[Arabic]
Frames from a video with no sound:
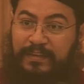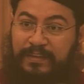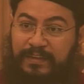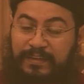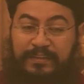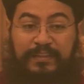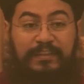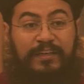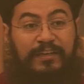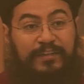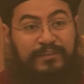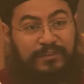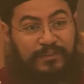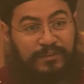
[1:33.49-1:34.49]
اديتك
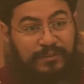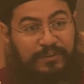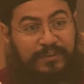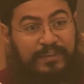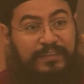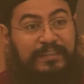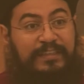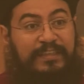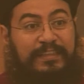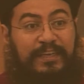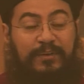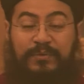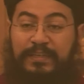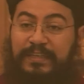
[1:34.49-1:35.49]
أسرار اديتك
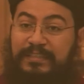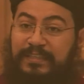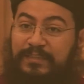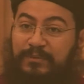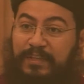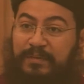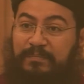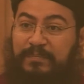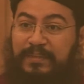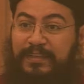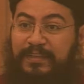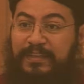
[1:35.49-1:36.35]
تاخد جسدي ودمي